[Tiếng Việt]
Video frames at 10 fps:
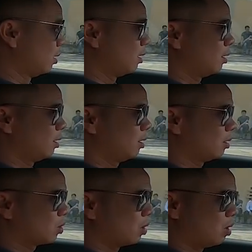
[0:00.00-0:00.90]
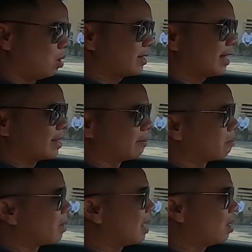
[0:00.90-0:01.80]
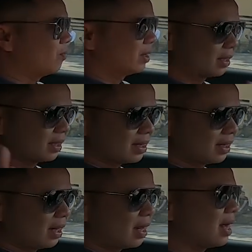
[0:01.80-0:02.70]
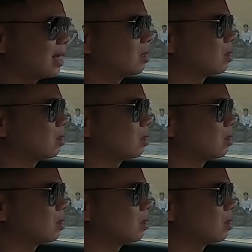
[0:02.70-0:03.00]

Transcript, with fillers: À, có cảnh báo vật cắt ngang,